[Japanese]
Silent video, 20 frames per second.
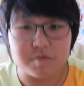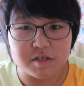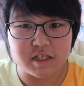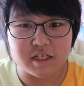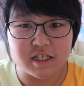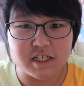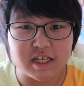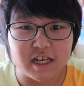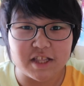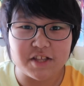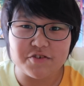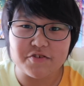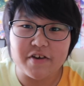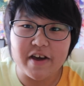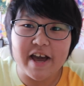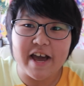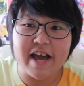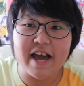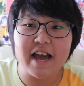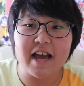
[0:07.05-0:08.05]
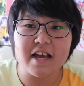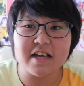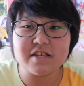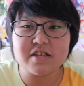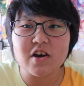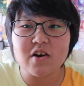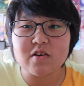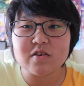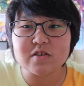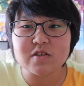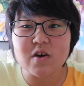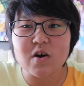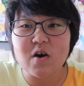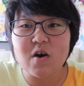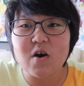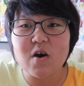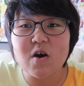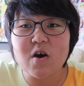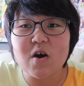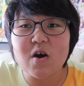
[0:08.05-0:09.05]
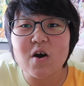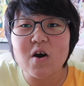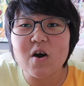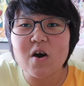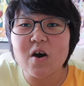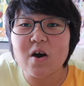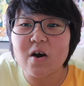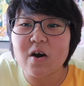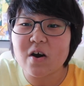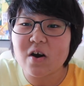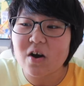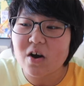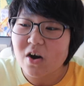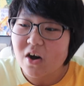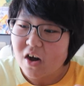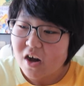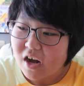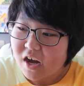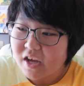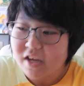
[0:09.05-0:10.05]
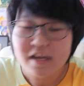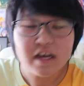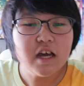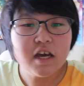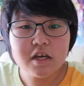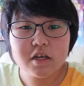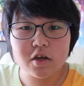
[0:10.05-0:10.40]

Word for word: ミッキーチャンネルへようこそー。はい。